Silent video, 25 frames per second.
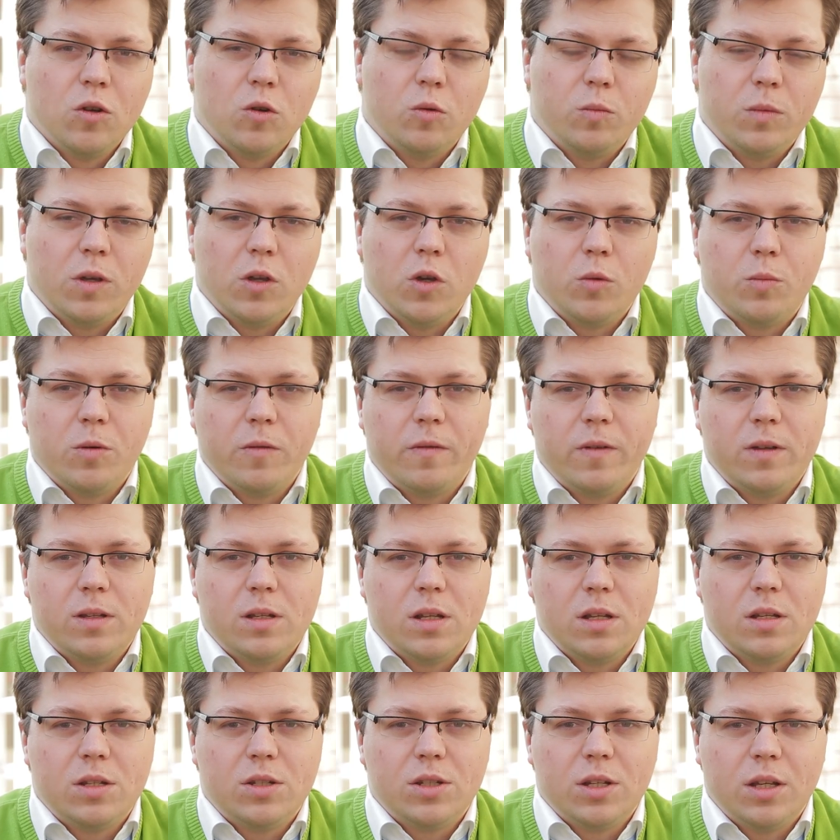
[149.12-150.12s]
Umieją
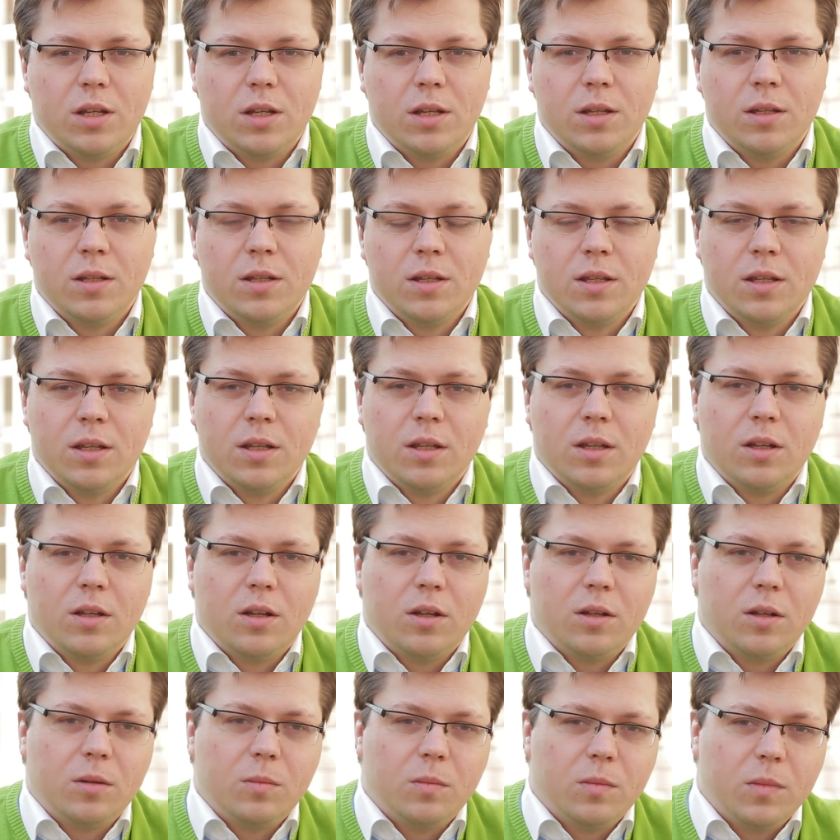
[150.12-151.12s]
powiedzieć, że
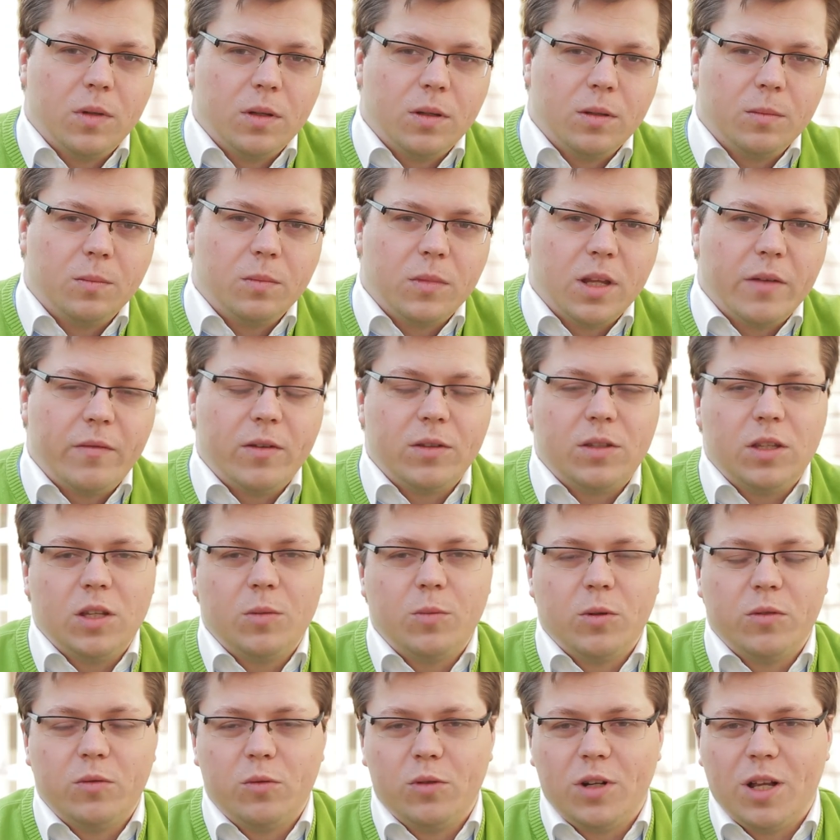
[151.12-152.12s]
Y, nawet
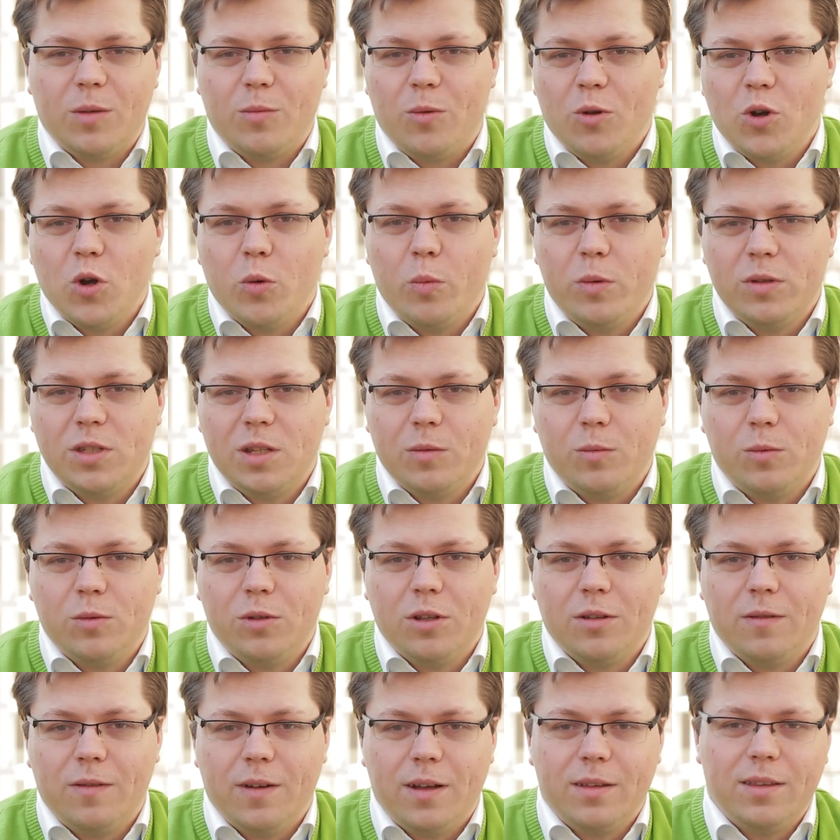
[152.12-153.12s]
ich podwórka mogą być
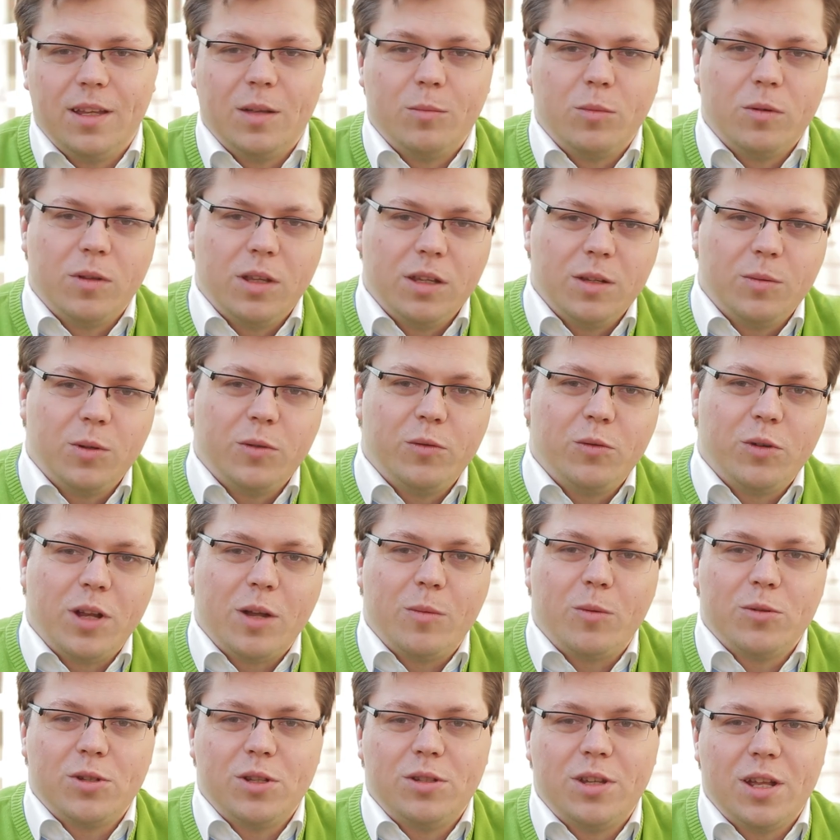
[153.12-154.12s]
zabudowane, bo na ich
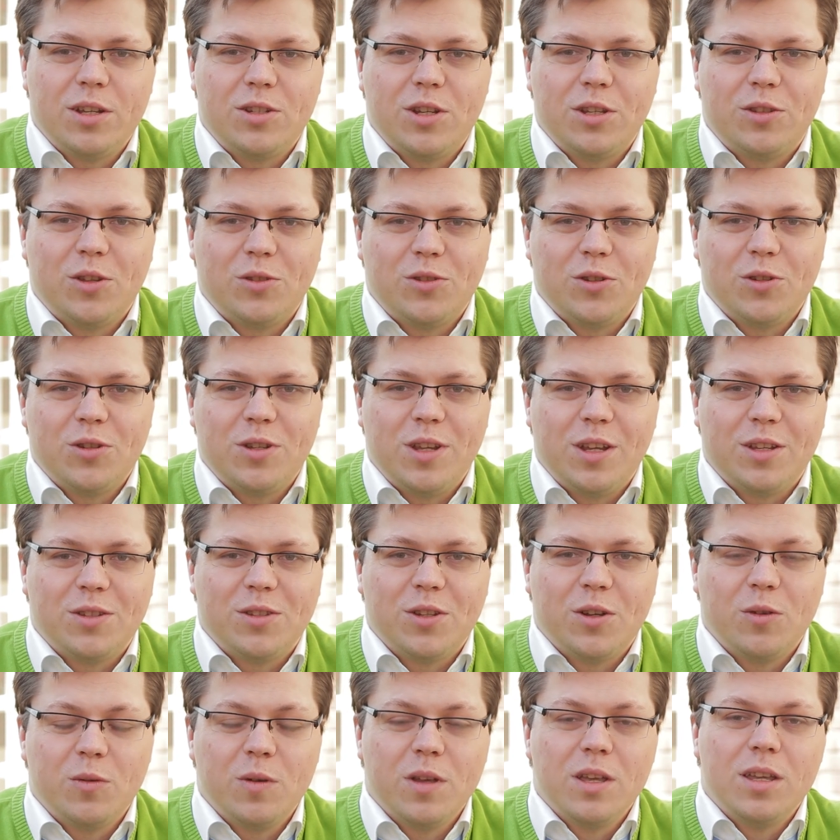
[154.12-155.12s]
podwórkach może dziać się to, coś nie
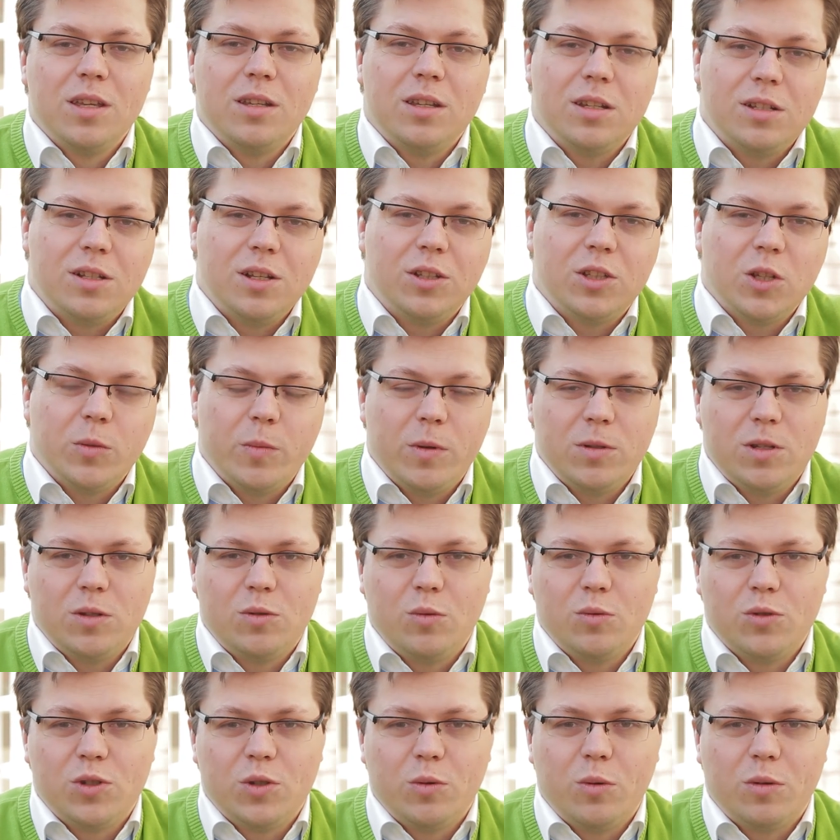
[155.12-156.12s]
chcą, jeśli to będzie
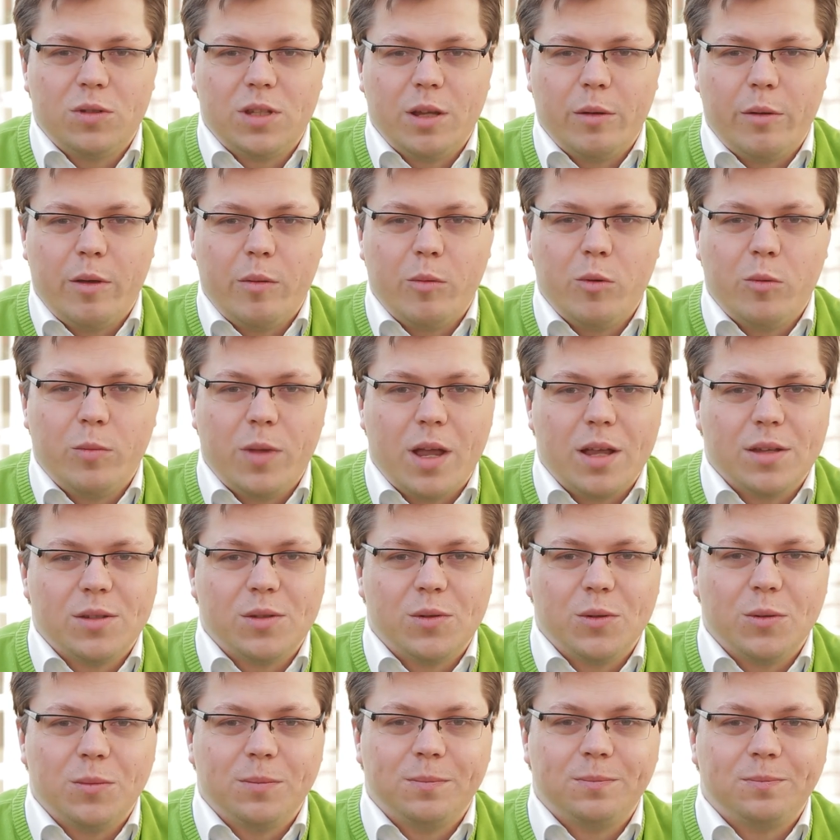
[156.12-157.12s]
służyło całemu
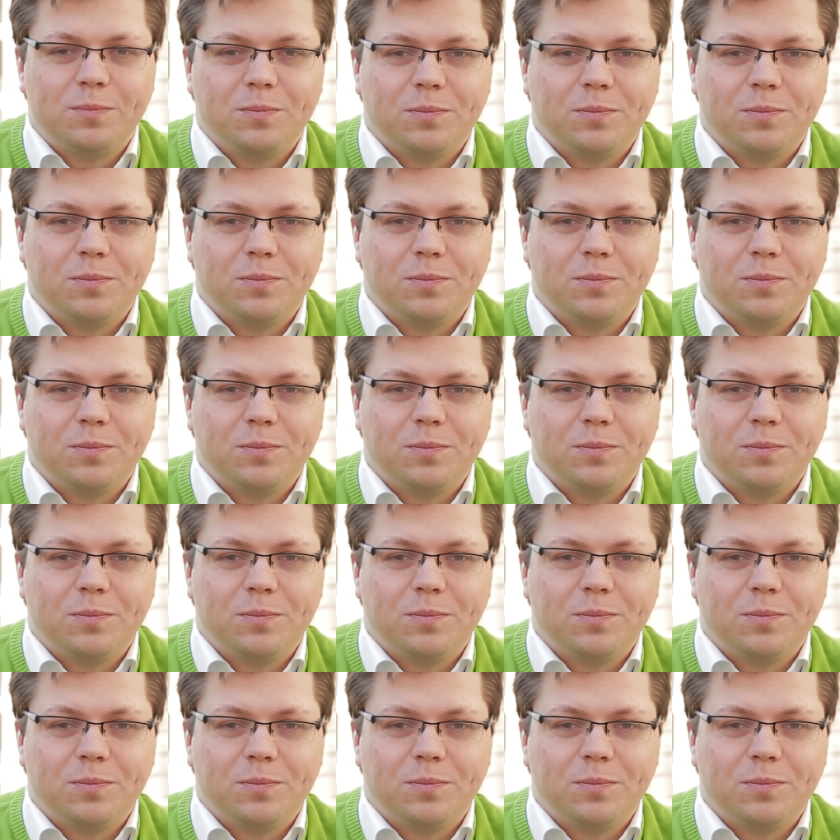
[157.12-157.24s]
miastu.